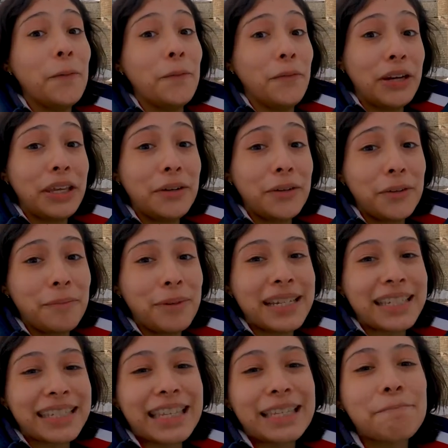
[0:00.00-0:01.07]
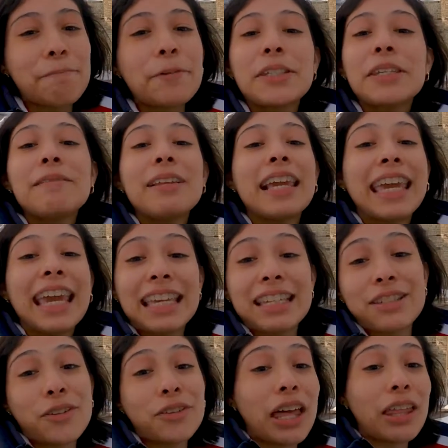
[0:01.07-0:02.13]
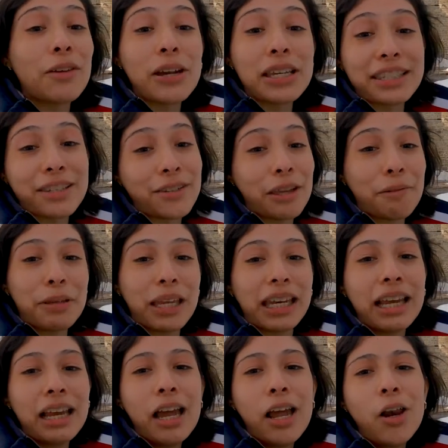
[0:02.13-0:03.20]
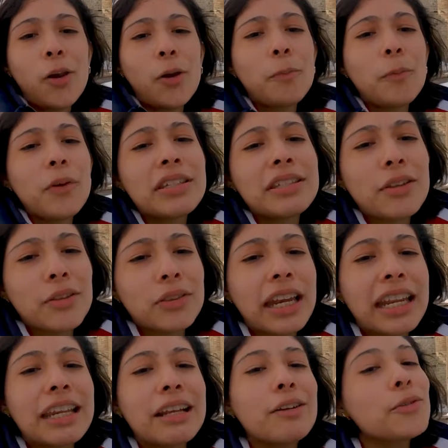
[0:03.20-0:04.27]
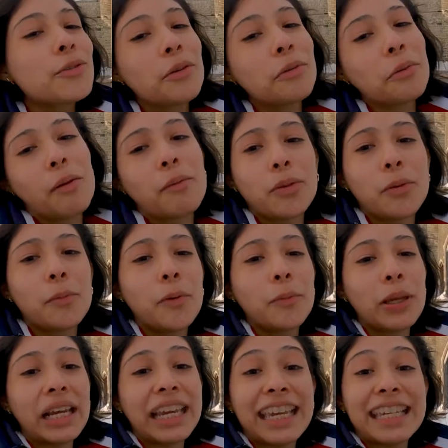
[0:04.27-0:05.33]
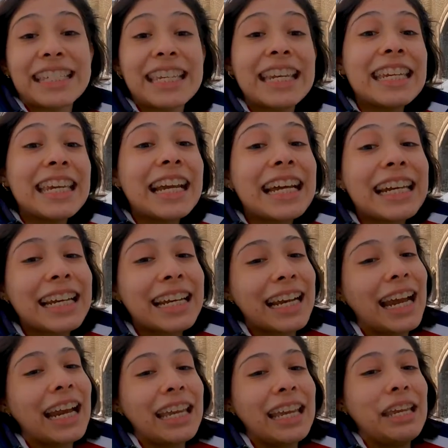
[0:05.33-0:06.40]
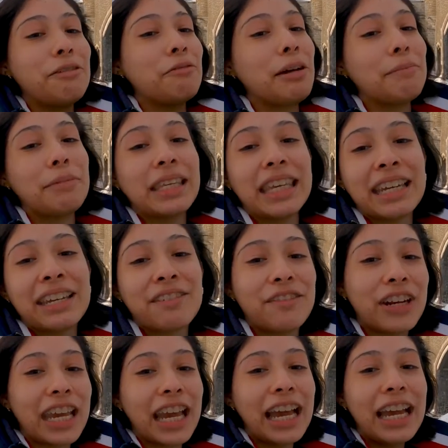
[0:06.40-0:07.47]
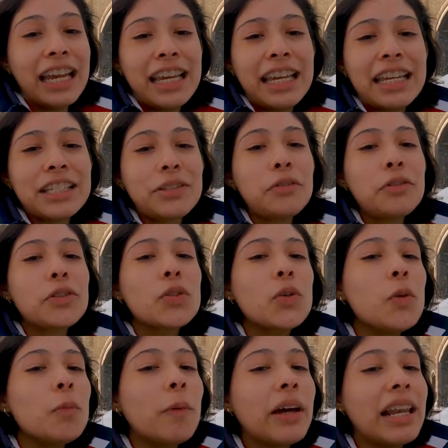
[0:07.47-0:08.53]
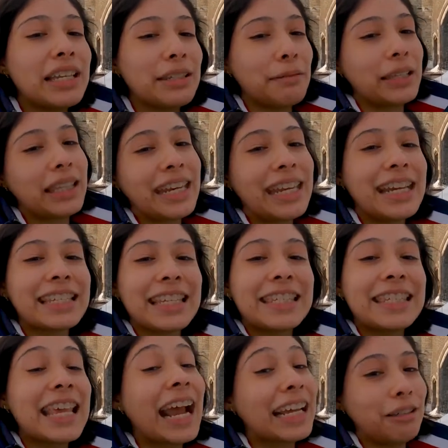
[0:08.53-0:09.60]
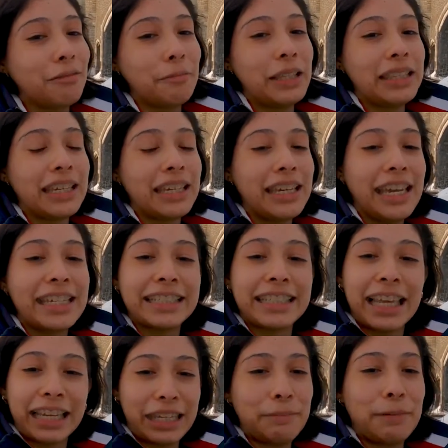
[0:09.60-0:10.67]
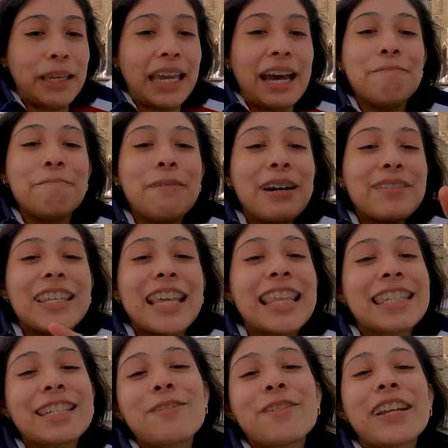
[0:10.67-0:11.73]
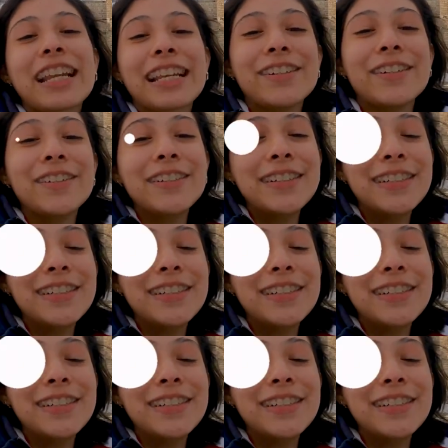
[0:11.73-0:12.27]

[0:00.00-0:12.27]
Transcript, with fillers: o frío como este, es posible que hayas notado esto también. Lo puedes notar incluso en tu automóvil, que se niega a arrancar en una mañana fría. Esto no es culpa de las baterías exactamente, es la química. Vamos a descubrirlo.